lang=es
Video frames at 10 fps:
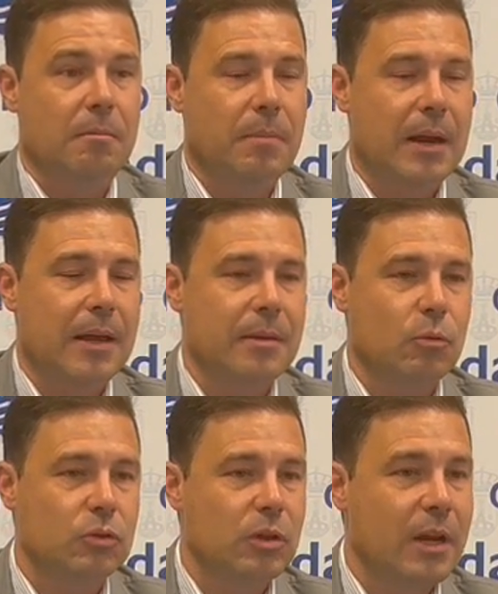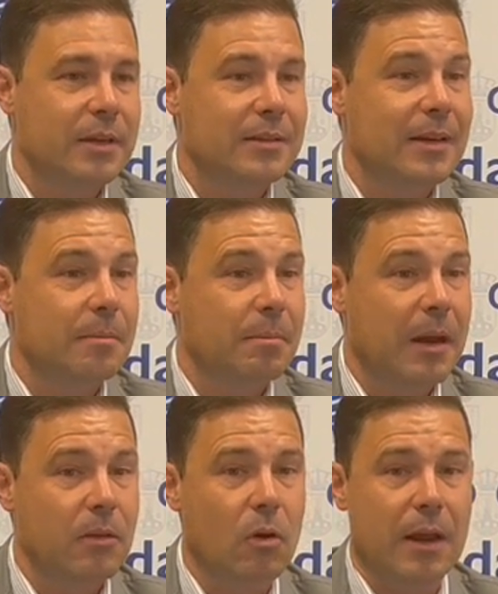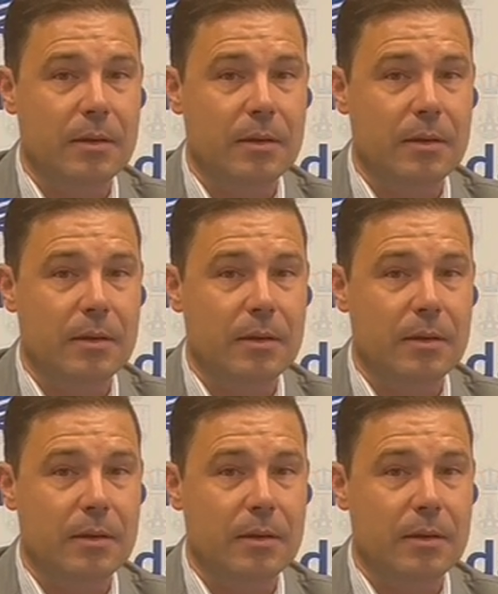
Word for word: para demostrar este respaldo a la